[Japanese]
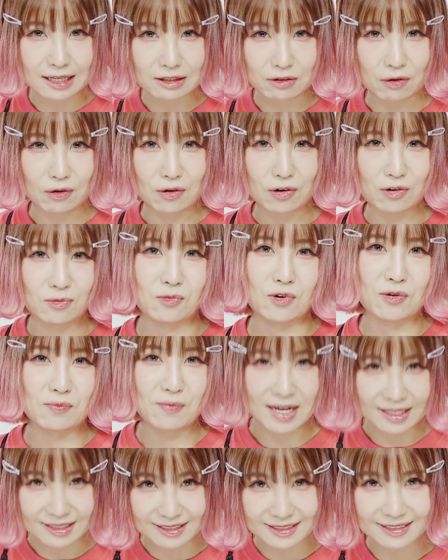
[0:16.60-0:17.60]
なと思い
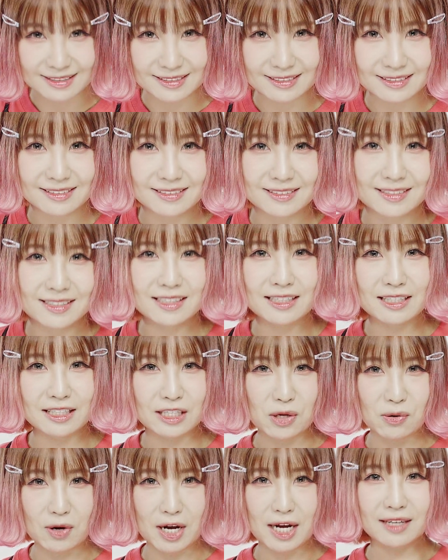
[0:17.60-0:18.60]
ます。
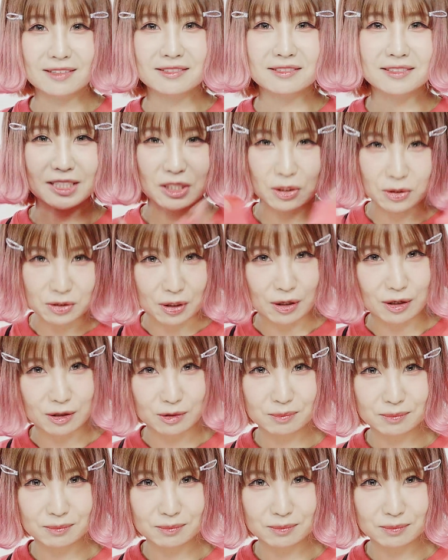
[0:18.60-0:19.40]
では、どうぞ。